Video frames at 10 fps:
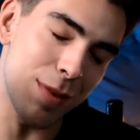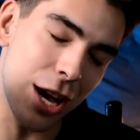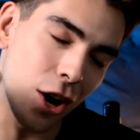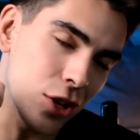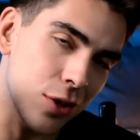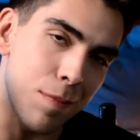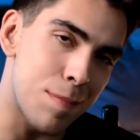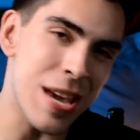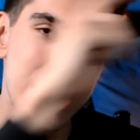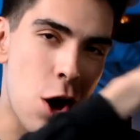amigos,
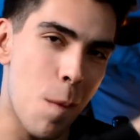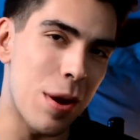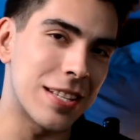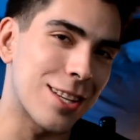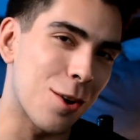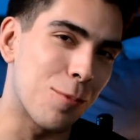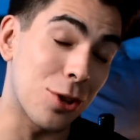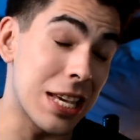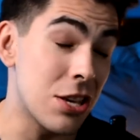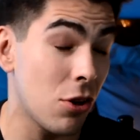mi nombre es Héctor
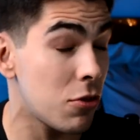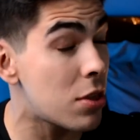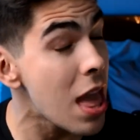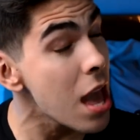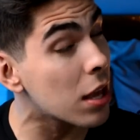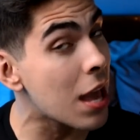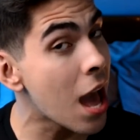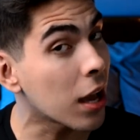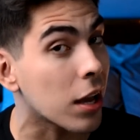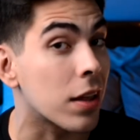Portillo de
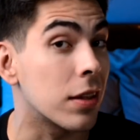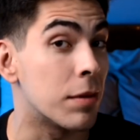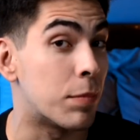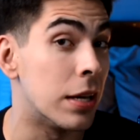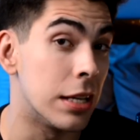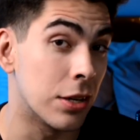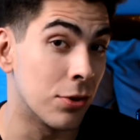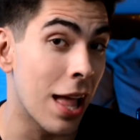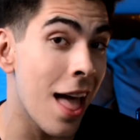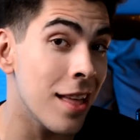Caja de
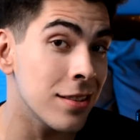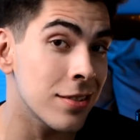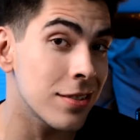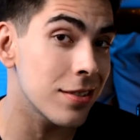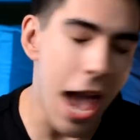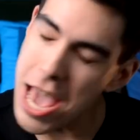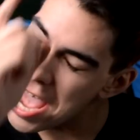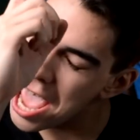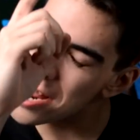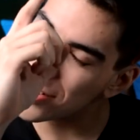Películas. Y
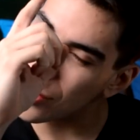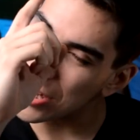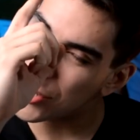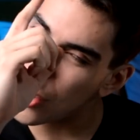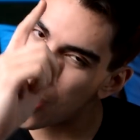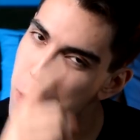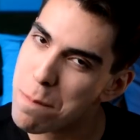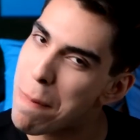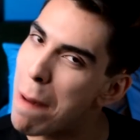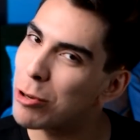en esta
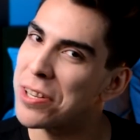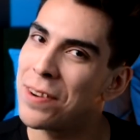ocasión vamos a